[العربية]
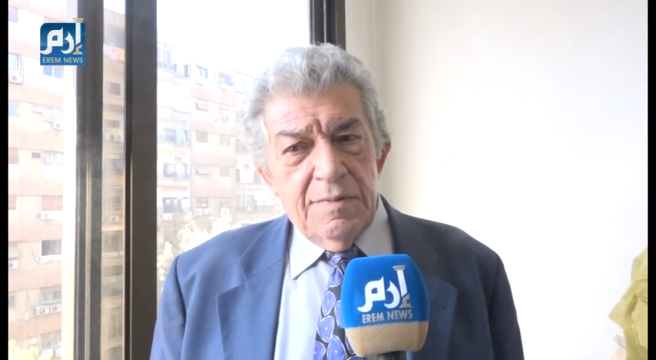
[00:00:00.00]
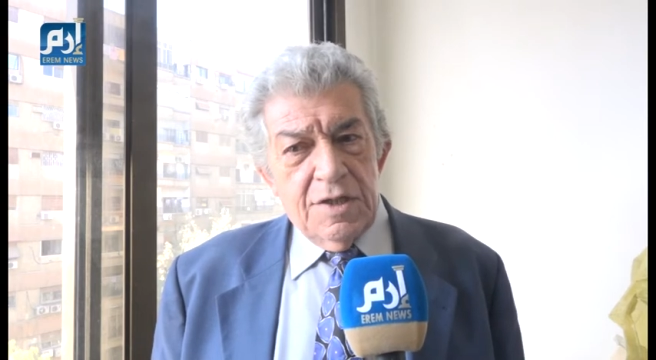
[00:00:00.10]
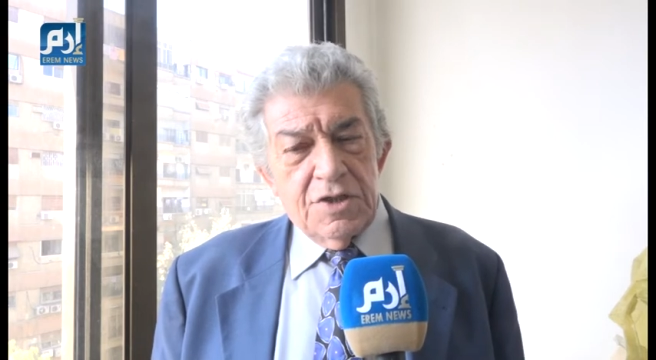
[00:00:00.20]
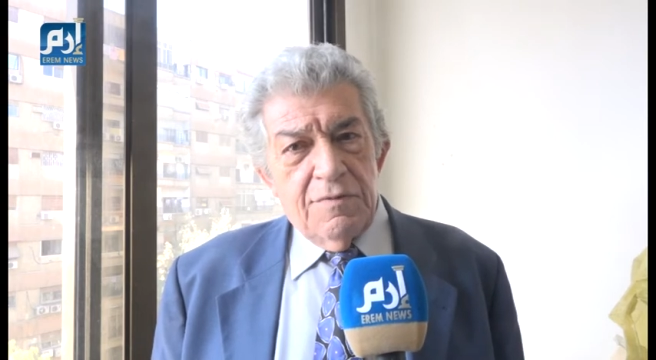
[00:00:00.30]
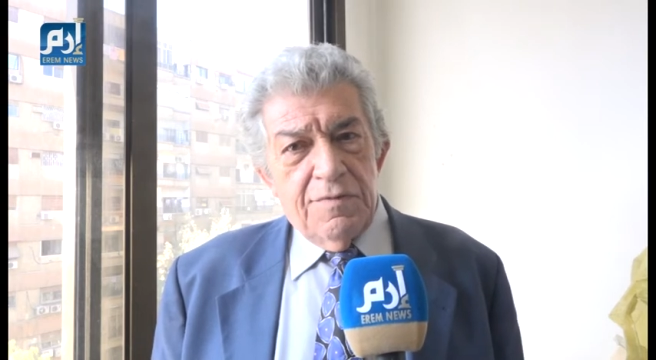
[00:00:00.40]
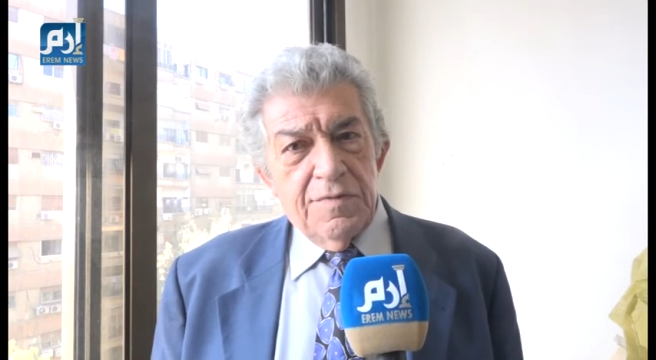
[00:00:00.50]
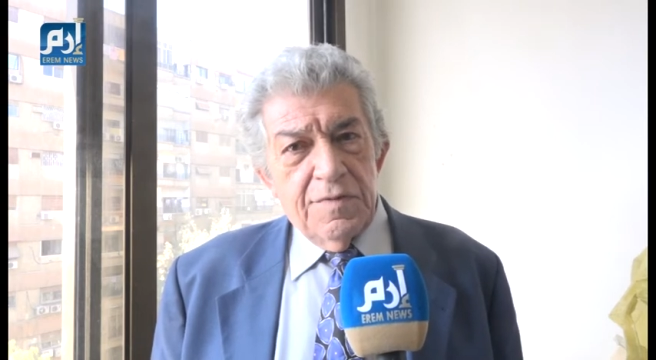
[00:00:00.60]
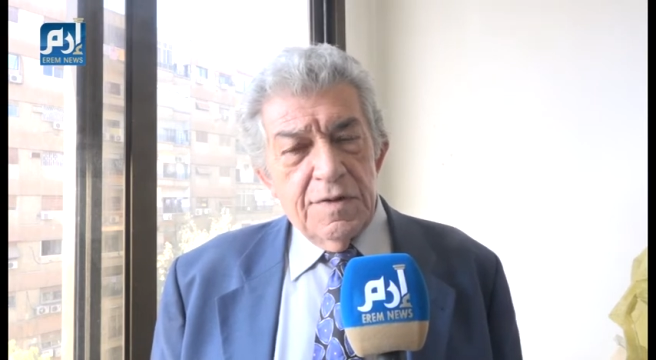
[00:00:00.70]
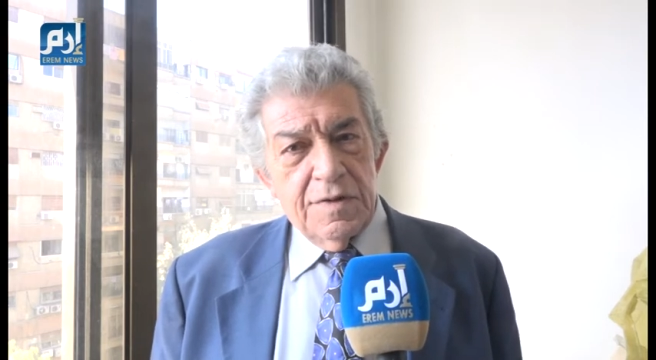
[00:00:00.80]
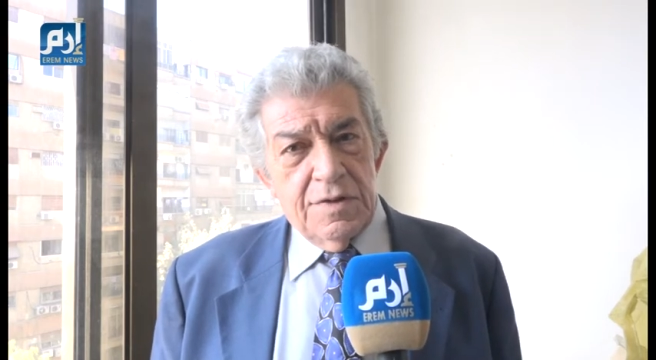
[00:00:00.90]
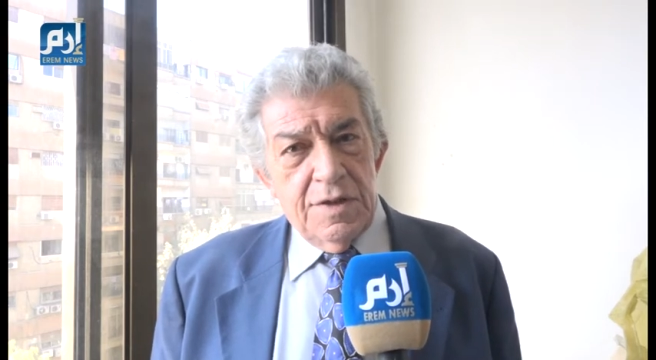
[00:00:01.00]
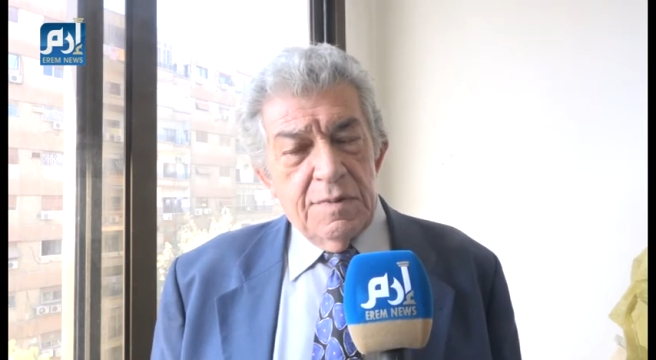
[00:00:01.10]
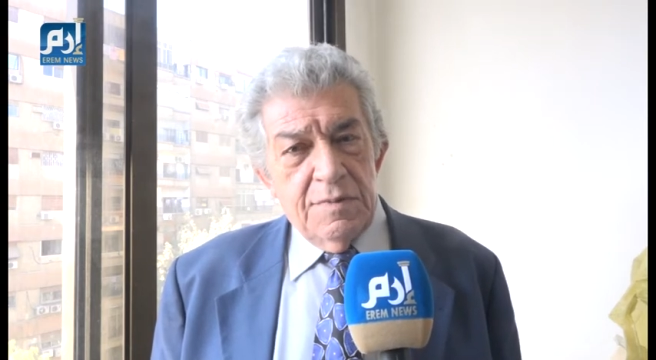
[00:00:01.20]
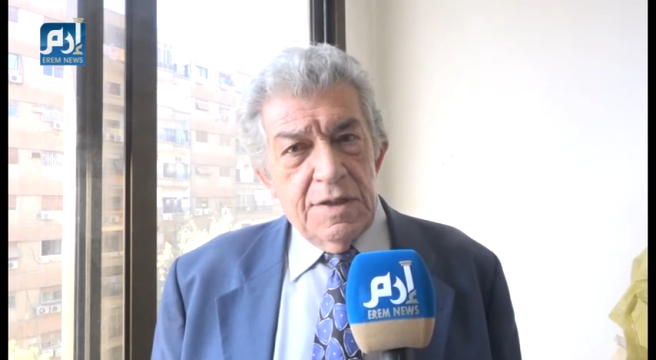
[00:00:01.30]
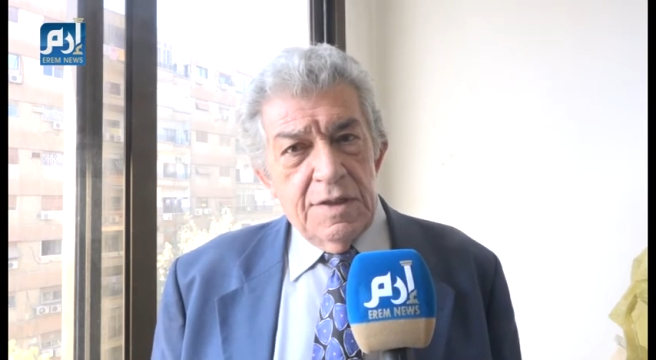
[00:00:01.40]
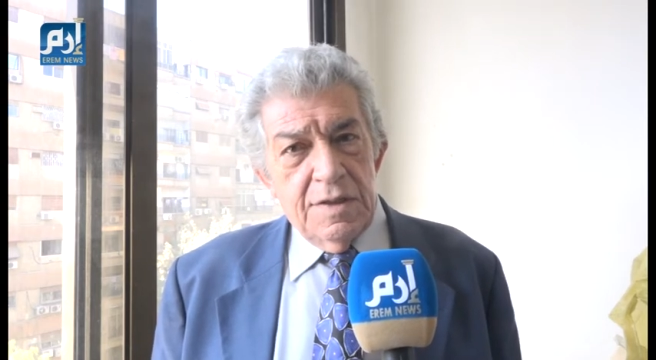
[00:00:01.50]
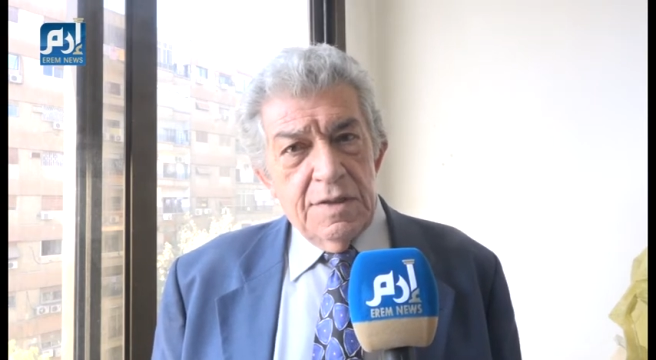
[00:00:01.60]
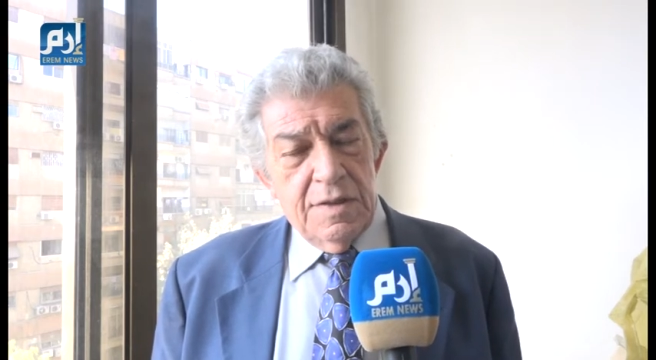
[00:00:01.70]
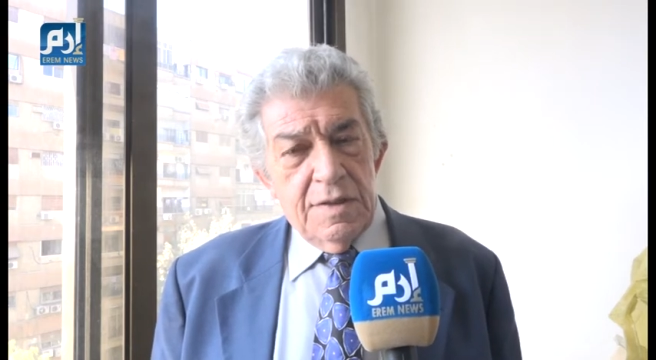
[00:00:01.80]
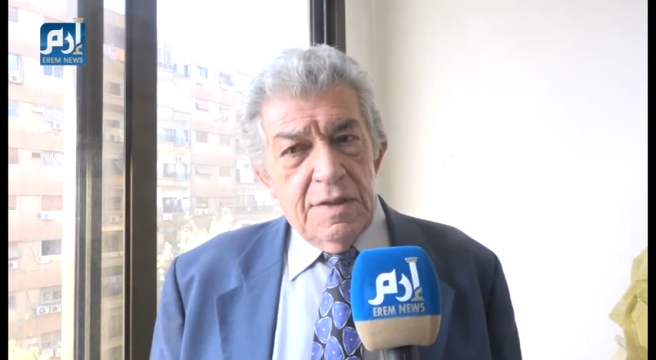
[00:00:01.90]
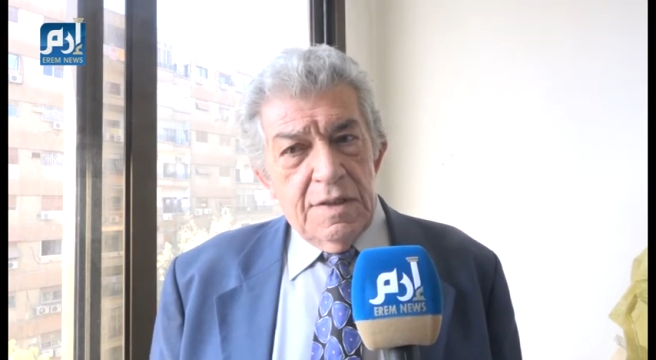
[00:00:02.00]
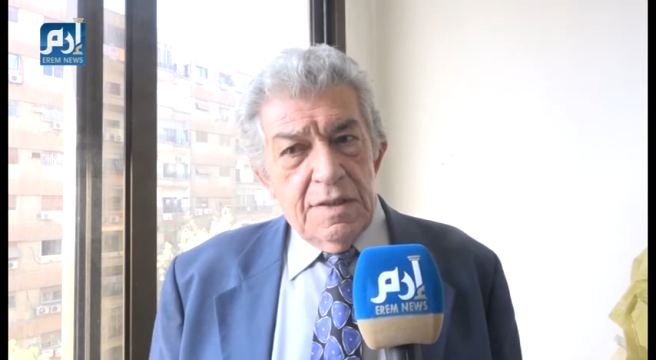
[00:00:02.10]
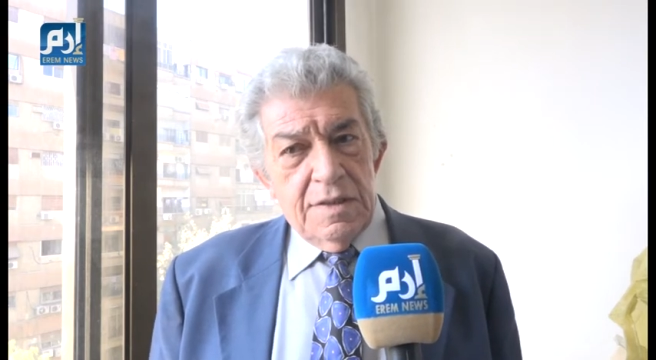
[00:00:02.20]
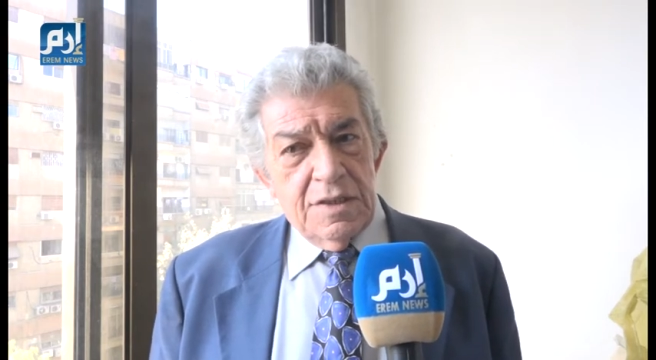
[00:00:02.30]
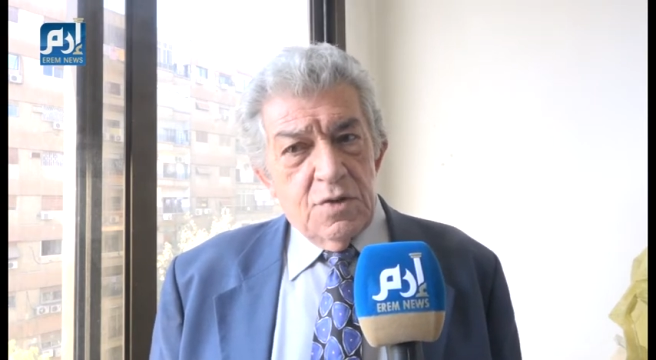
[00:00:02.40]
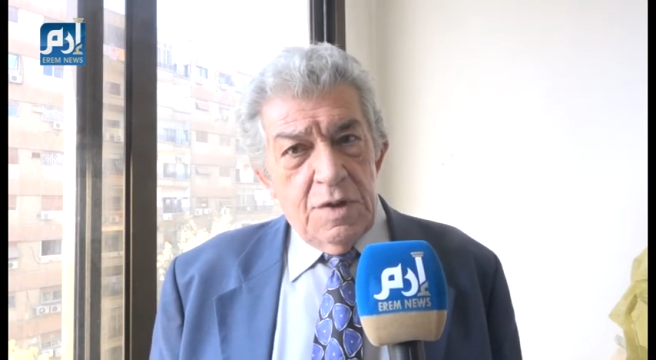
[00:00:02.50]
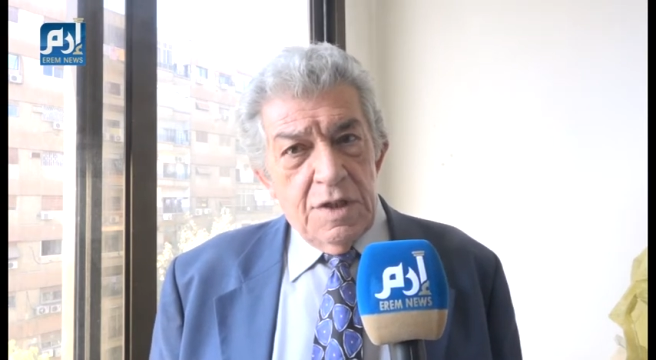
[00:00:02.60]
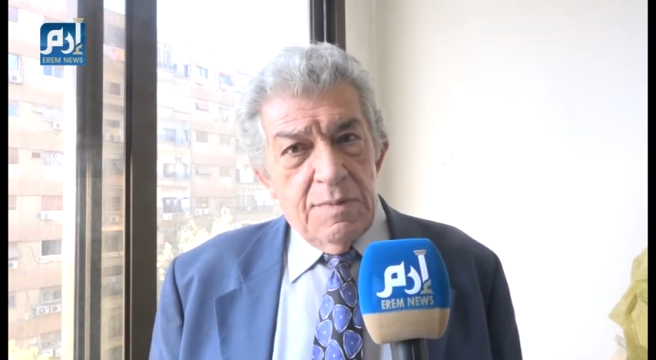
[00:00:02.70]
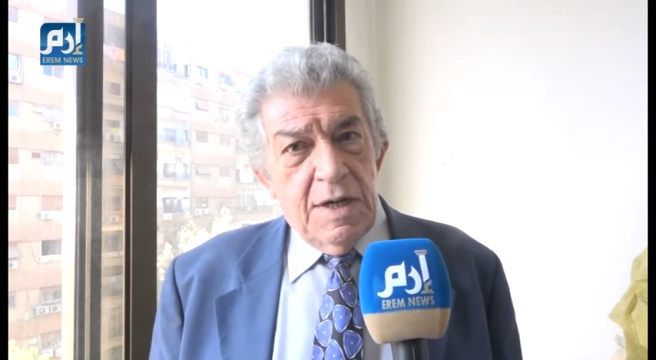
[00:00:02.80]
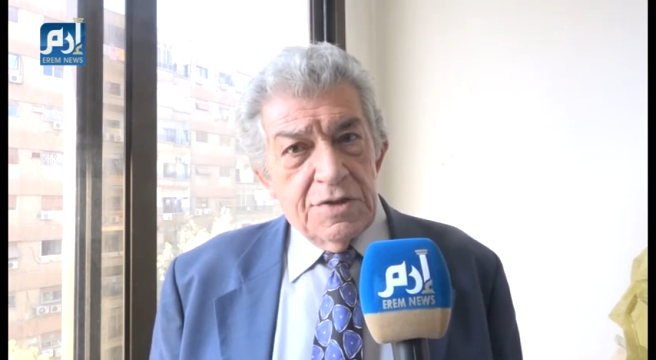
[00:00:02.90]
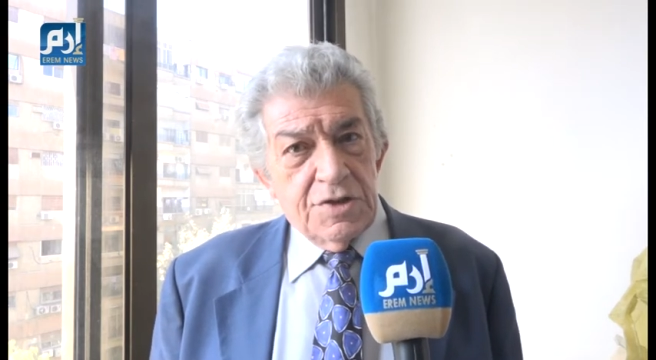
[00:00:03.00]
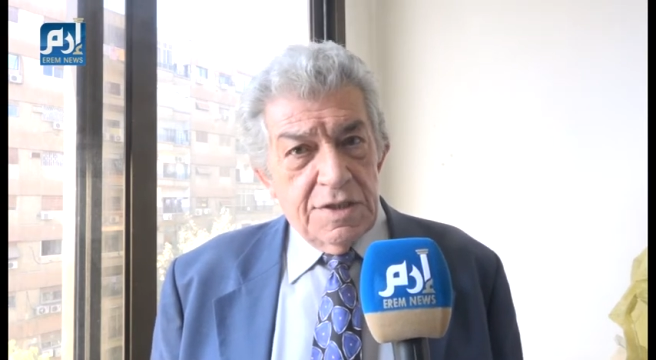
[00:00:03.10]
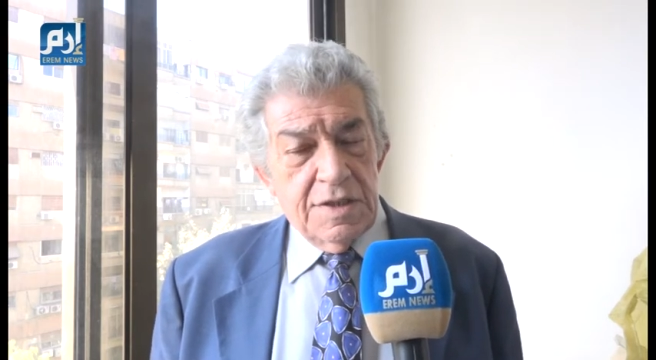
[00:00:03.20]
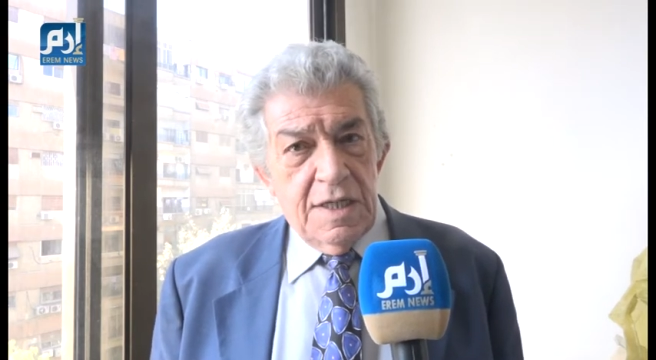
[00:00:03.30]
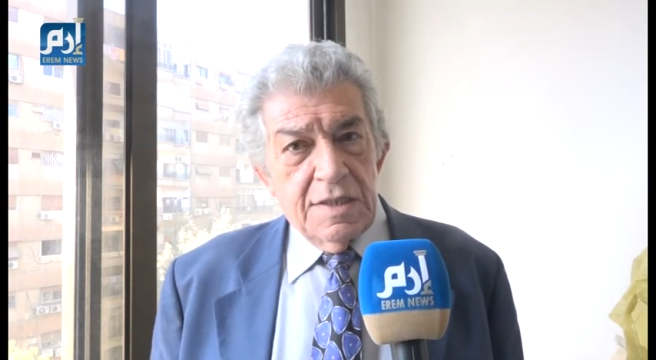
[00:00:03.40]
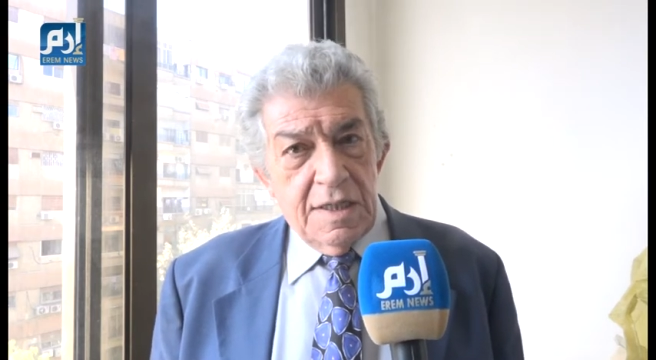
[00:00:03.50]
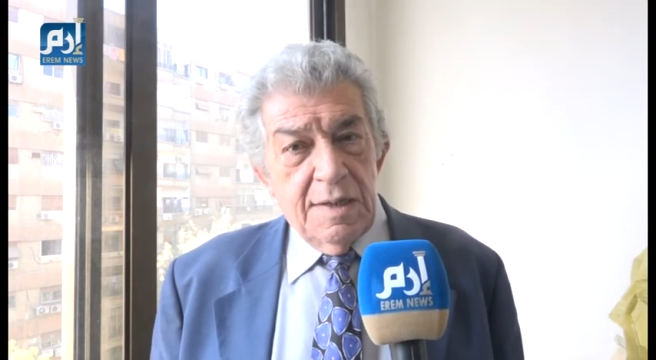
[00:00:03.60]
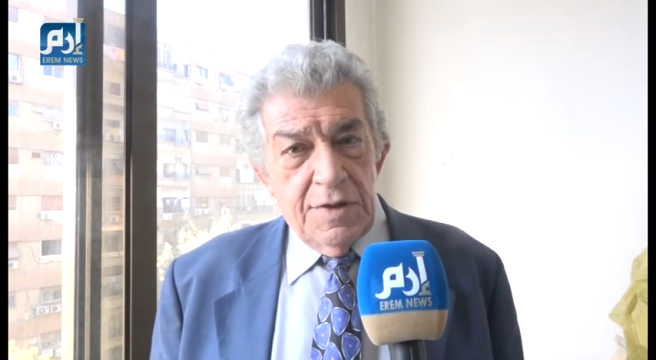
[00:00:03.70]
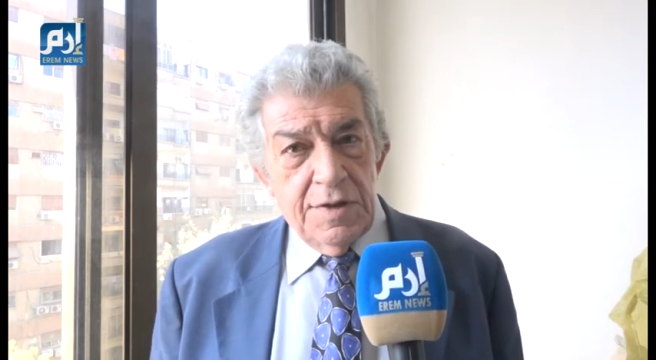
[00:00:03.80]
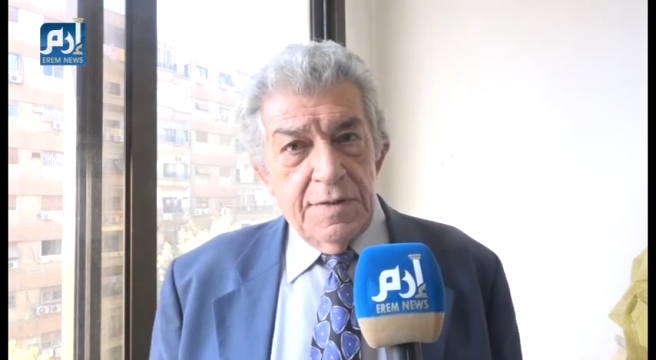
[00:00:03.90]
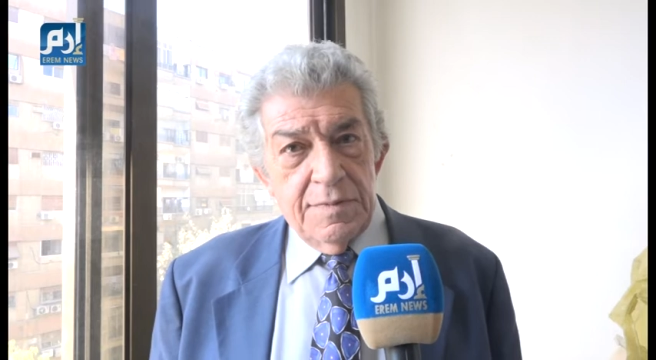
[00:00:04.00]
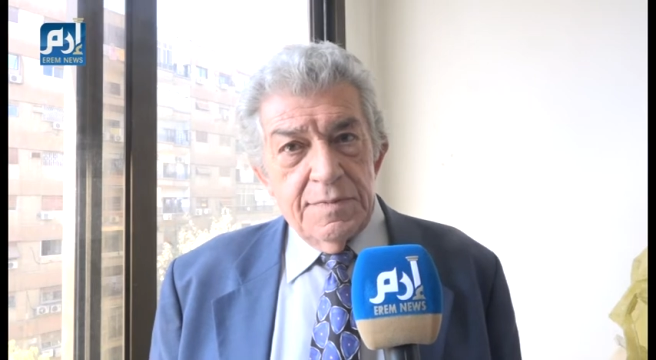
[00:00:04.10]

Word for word: تكشف كثير من آه، تزوير بعض الشخصيات الكبيره